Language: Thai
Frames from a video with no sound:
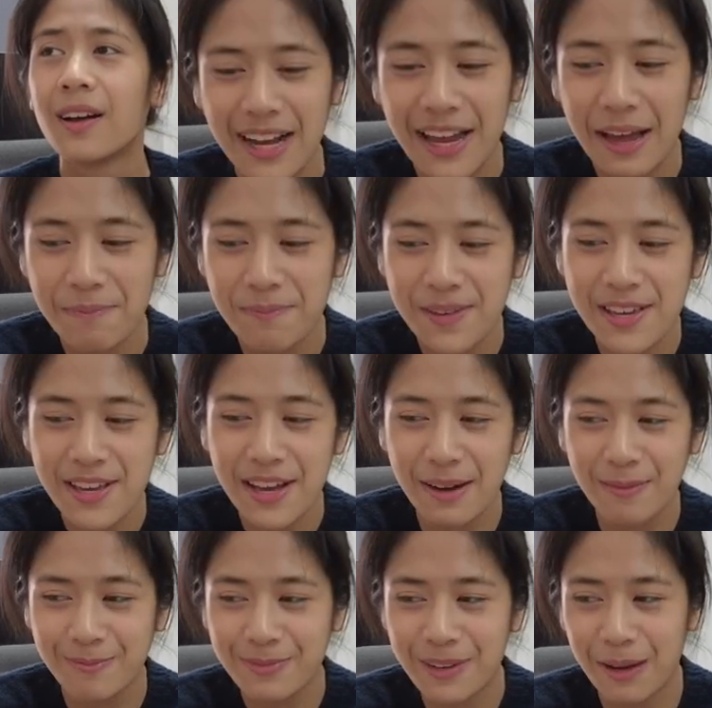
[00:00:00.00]
ยังแฮปปี้
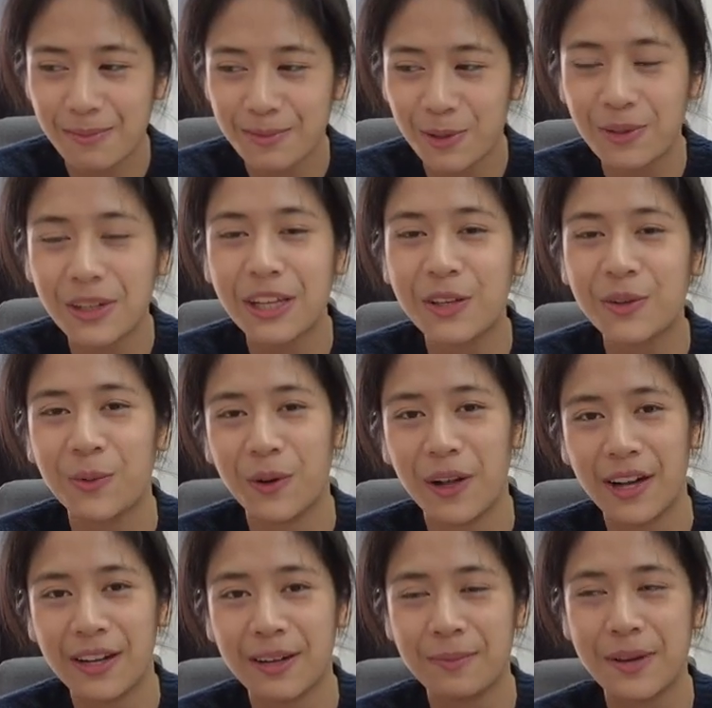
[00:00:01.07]
กับกับตรงนี้อยู่
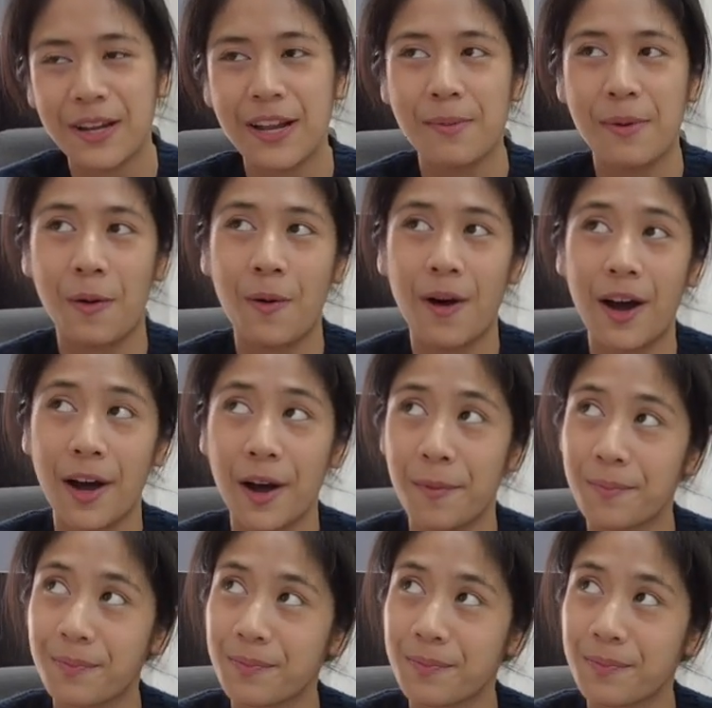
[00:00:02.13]
นะคะ ไม่ได้แบบว่า